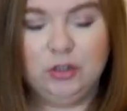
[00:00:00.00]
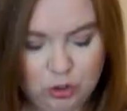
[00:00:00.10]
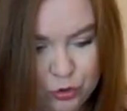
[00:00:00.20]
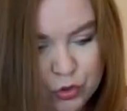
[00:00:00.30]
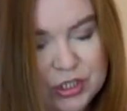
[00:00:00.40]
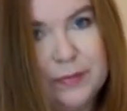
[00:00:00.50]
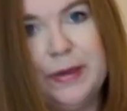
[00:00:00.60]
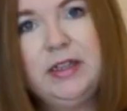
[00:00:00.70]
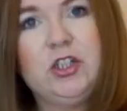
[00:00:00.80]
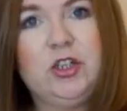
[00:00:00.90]
to już jest
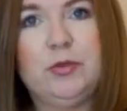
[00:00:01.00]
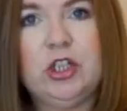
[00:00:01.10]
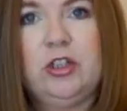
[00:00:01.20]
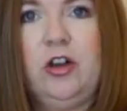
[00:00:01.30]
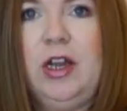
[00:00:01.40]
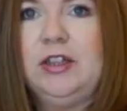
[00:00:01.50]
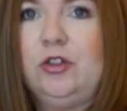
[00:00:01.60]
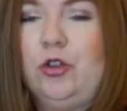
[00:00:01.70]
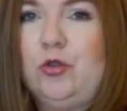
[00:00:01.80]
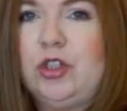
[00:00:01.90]
praktycznie przed kolano,
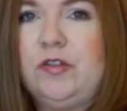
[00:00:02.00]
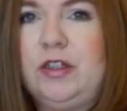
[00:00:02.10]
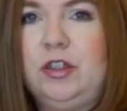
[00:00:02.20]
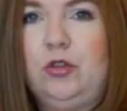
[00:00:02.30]
to już jest wtedy